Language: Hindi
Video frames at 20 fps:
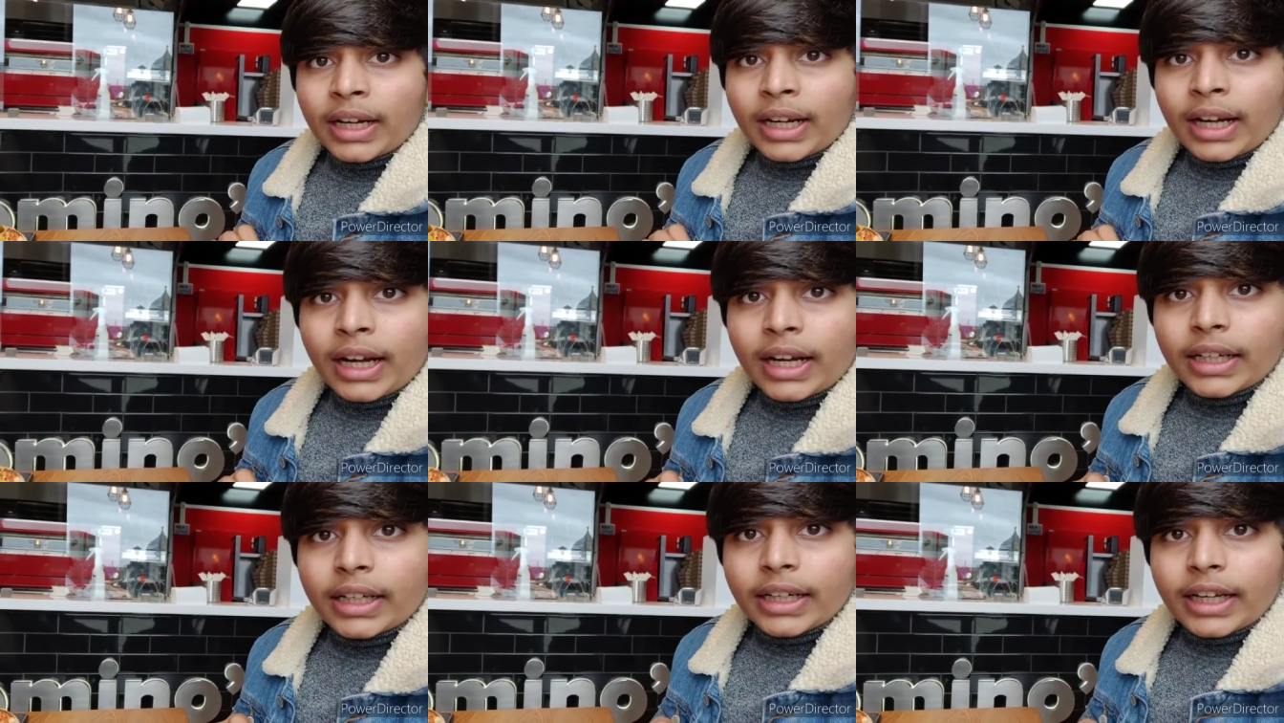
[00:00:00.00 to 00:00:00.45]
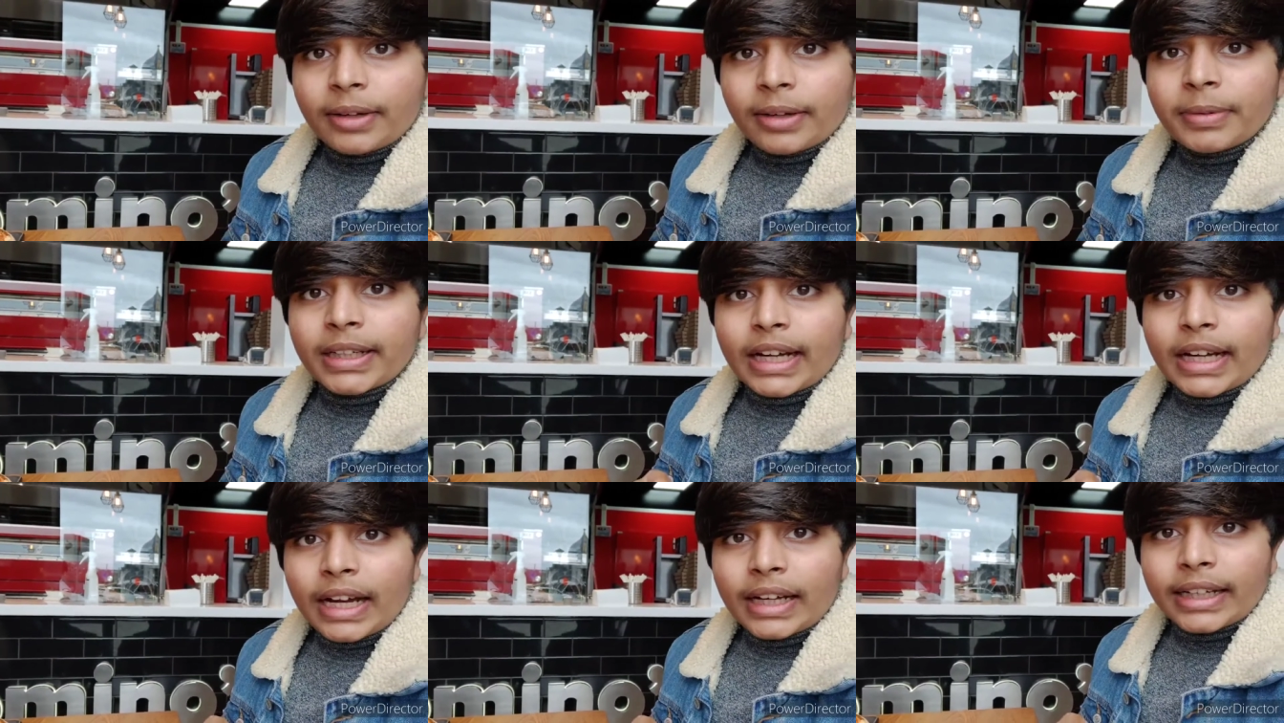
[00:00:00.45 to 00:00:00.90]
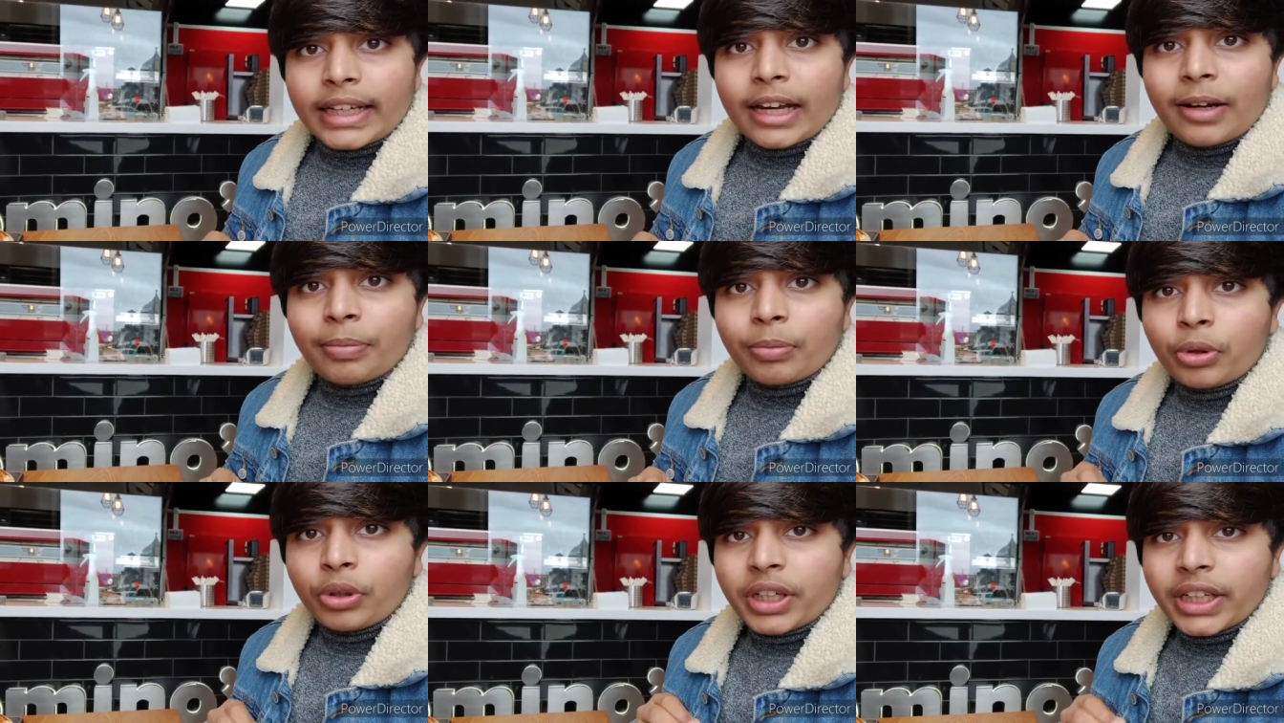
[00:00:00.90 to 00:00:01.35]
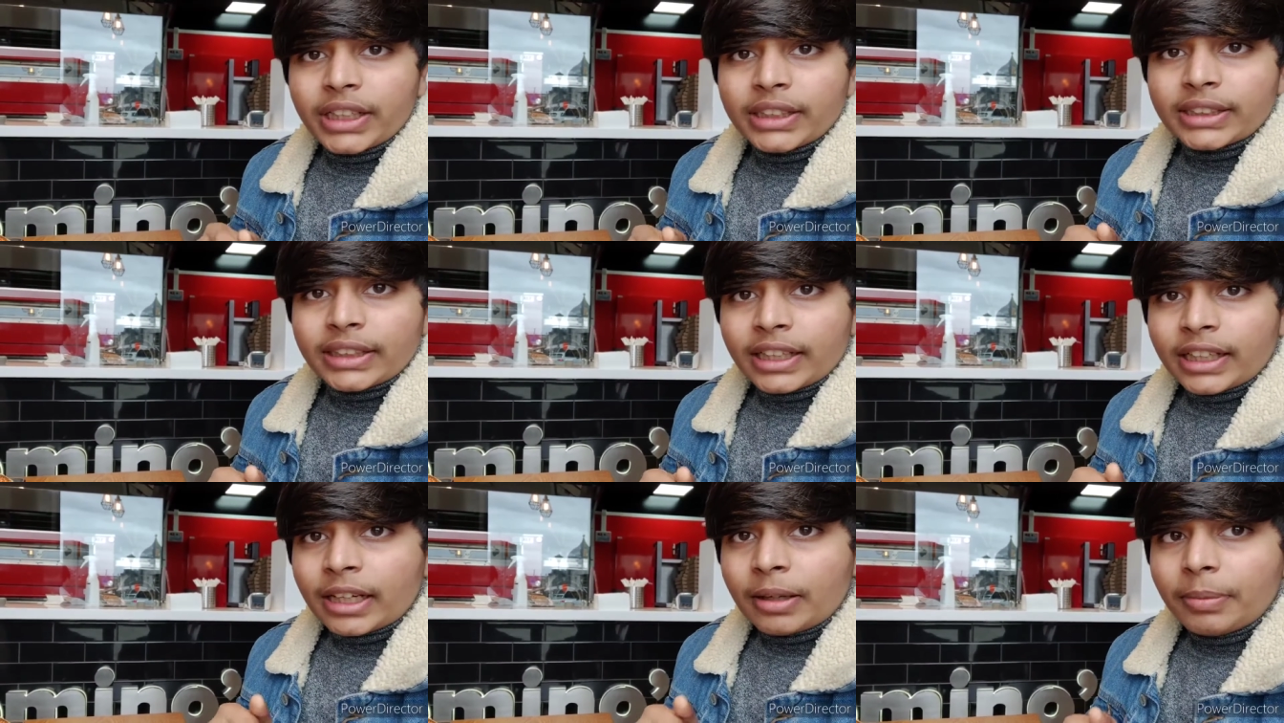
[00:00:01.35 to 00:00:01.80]
खाना आ गया अभी खा के आपको
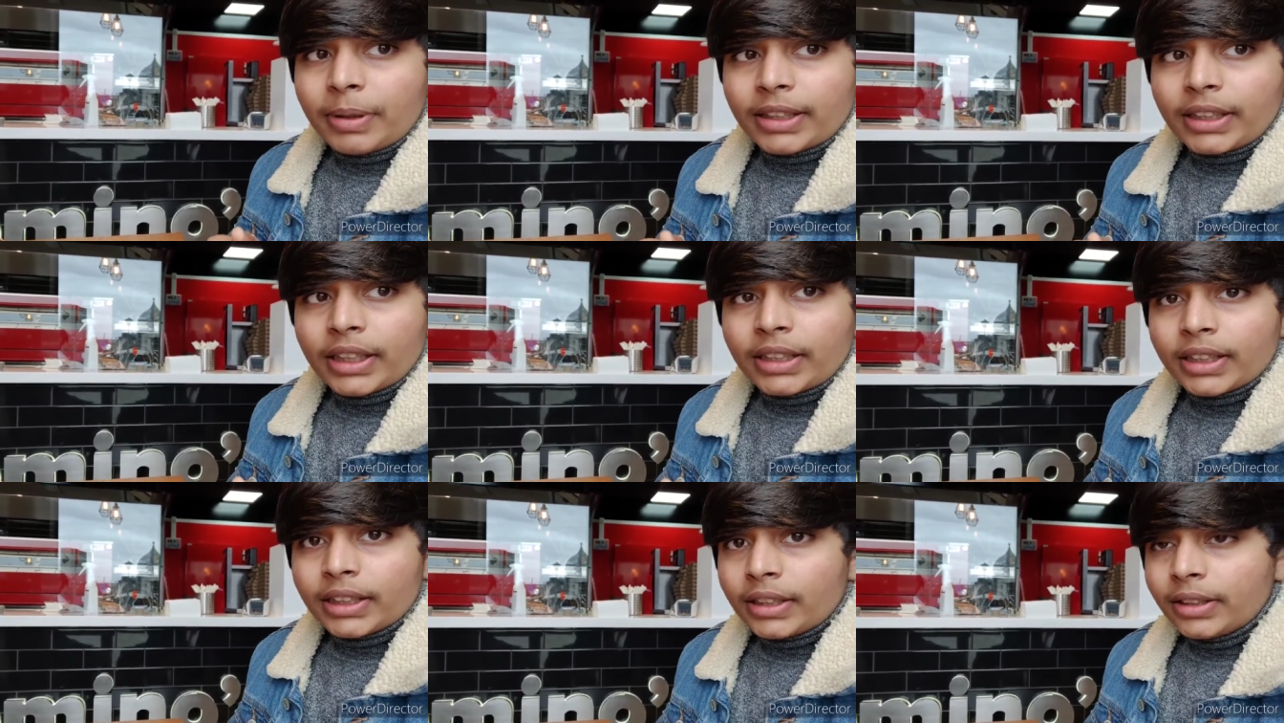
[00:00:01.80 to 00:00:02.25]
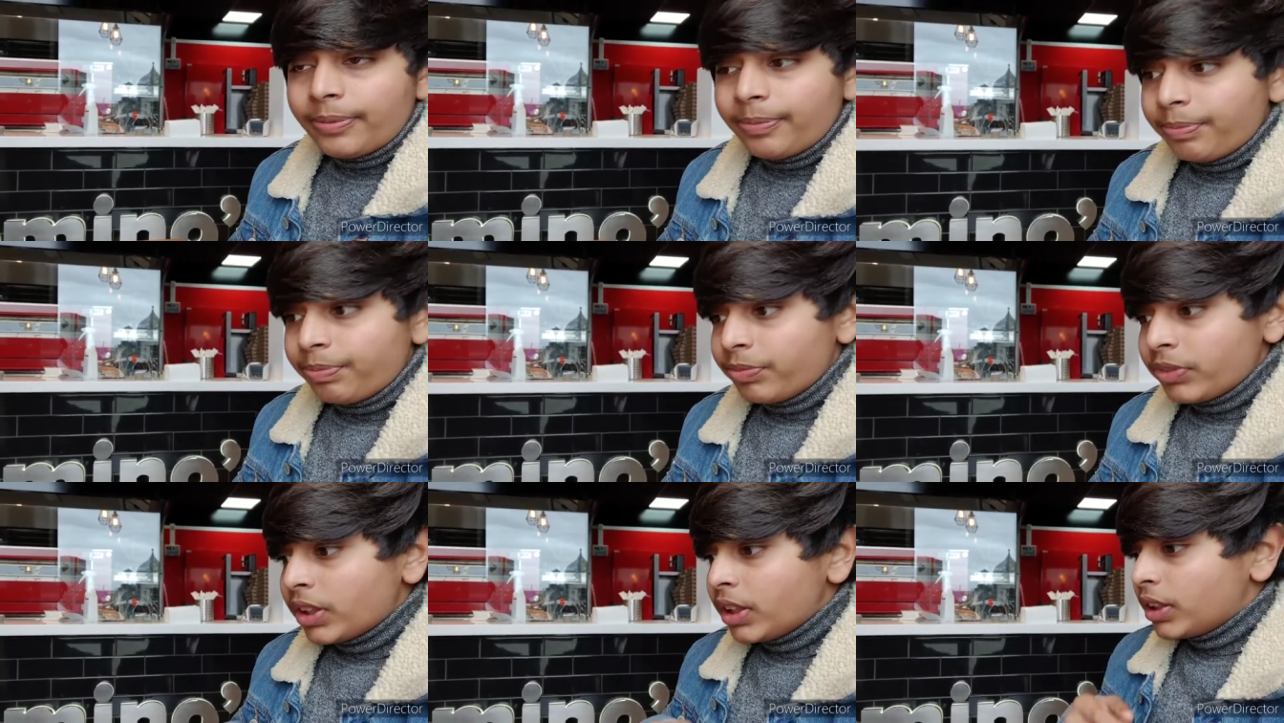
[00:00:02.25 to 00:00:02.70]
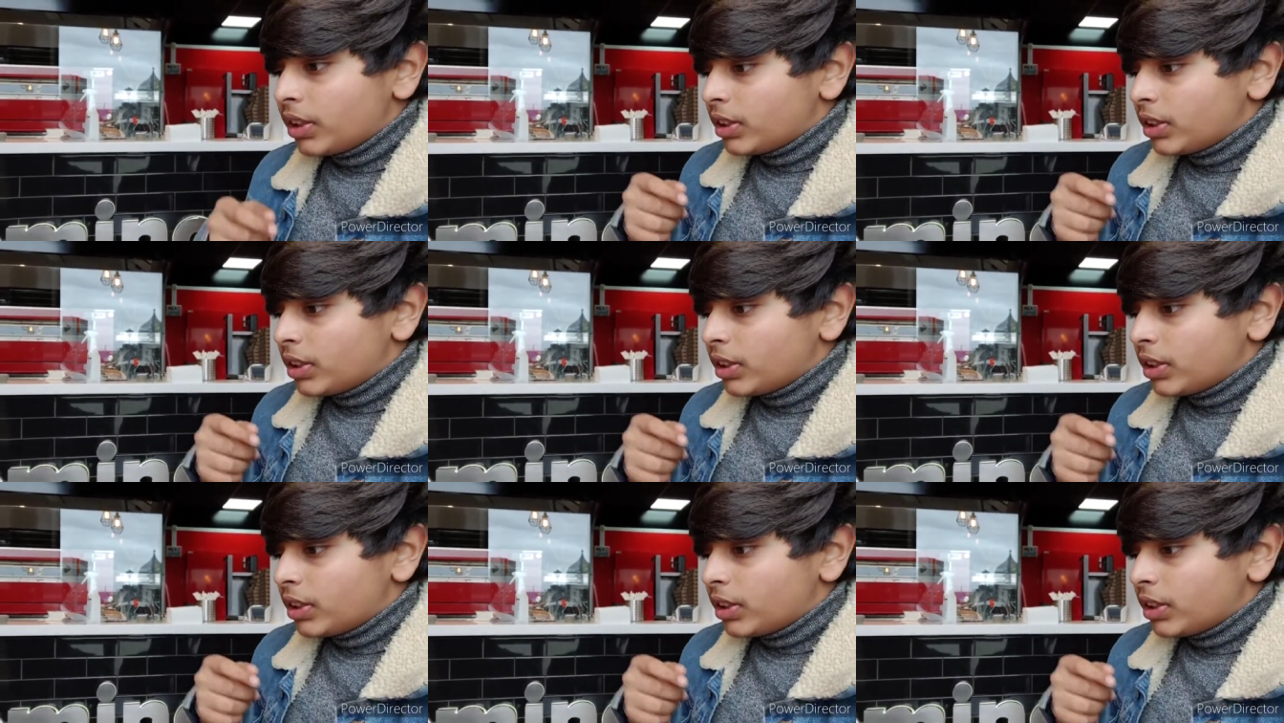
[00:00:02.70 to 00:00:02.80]
टेस्ट करके बताते हैं